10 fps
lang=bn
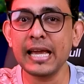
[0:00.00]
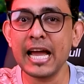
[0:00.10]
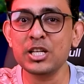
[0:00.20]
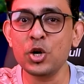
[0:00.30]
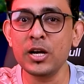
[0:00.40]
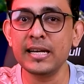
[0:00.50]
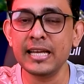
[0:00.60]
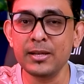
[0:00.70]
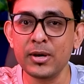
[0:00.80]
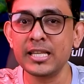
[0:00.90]
ক্যাশ অন
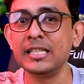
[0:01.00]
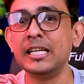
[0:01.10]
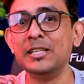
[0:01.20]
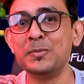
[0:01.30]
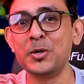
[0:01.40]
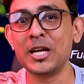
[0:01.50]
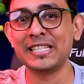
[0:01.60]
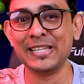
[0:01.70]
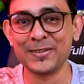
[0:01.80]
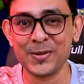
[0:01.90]
ডেলিভারিতে তাদের
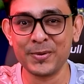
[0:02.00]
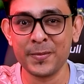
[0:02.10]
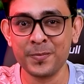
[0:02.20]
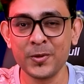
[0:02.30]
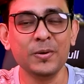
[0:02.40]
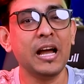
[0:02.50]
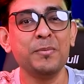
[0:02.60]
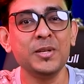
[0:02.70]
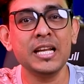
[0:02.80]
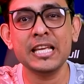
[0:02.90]
প্রোডাক্ট সেল করবে তো
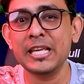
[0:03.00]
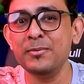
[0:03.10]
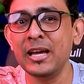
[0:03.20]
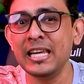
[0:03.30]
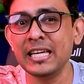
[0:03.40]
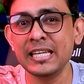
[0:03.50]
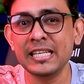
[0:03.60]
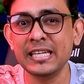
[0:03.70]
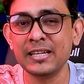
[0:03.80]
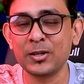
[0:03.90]
আপনারা ইভ্যালিকে
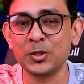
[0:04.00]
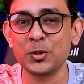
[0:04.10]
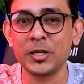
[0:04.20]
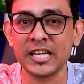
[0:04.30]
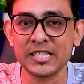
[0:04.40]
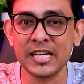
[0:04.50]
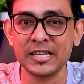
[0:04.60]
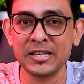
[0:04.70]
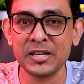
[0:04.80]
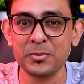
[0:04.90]
নিয়ে কতটুকু
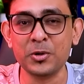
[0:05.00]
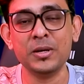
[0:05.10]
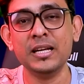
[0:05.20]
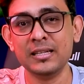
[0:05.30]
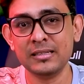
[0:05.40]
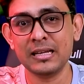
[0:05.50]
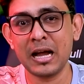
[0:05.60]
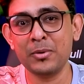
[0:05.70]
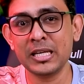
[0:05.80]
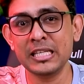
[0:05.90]
এক্সাইটেড এবং
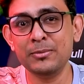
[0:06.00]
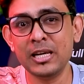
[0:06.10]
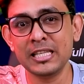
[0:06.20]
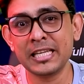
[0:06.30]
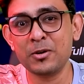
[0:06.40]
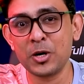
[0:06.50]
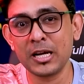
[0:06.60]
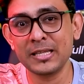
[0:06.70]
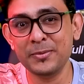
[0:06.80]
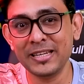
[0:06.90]
আবার কি ইভ্যালি থেকে
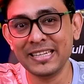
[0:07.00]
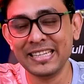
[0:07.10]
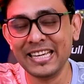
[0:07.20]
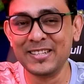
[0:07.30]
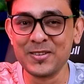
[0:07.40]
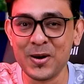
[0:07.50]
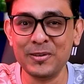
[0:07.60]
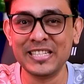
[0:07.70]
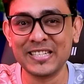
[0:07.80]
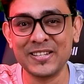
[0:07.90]
অর্ডার দিবেন একটু
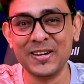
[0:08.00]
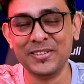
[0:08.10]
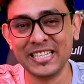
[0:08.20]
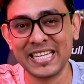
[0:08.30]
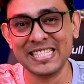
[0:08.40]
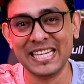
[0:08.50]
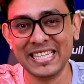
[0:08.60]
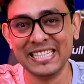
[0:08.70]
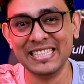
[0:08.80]
কমেন্ট সেকশনে আমাদেরকে জানিয়ে